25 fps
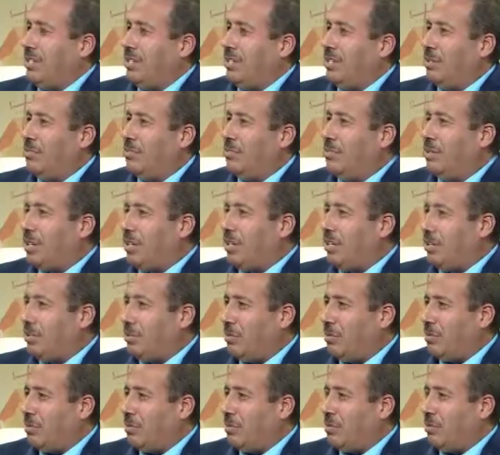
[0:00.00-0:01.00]
المملكة
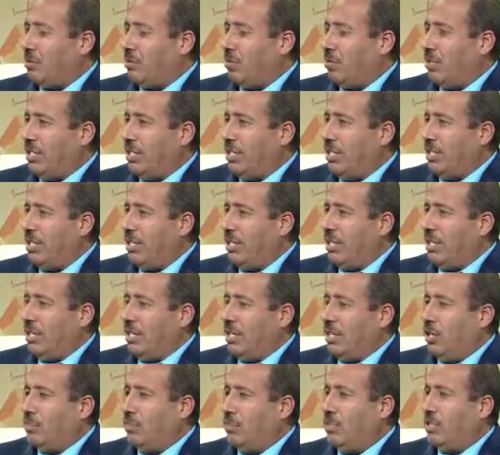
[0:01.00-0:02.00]
العربية السعودية
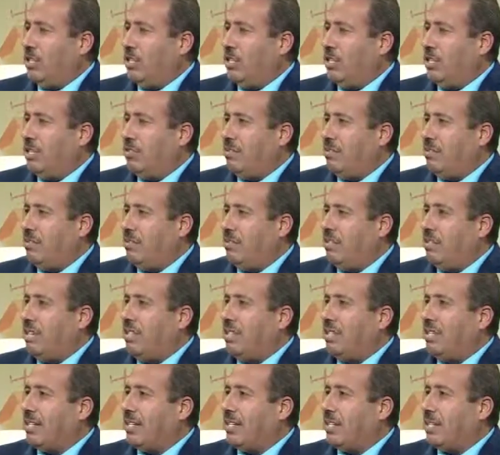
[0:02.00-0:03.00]
لو بدأنا في
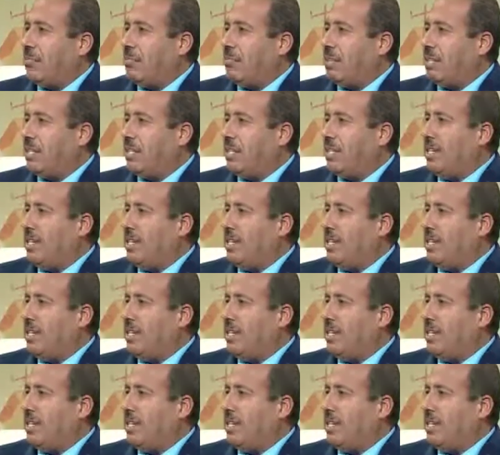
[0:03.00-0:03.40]
الترتيبات